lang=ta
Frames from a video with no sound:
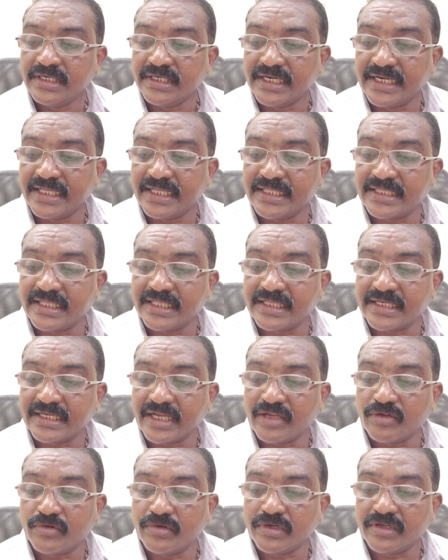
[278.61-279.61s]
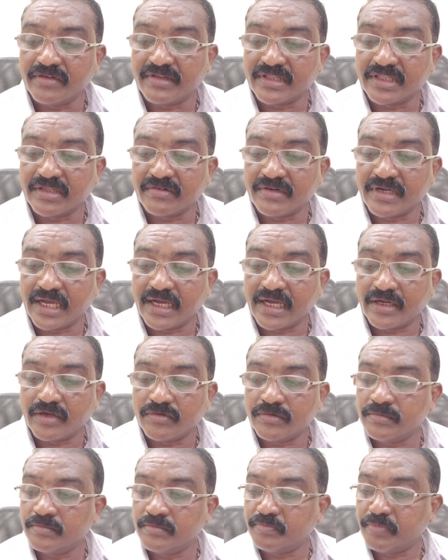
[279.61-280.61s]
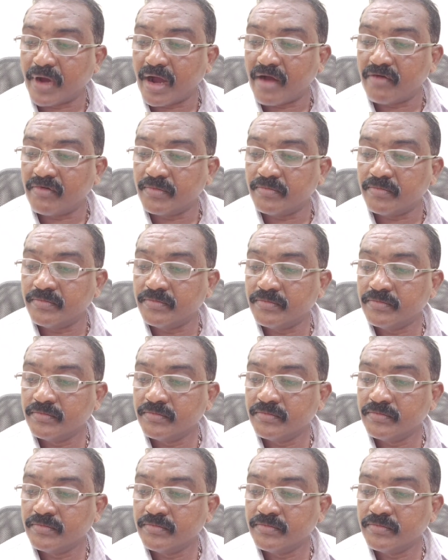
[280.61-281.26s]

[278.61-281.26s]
நினைத்தது கைகூடி வந்தவனாகவும் பாவம்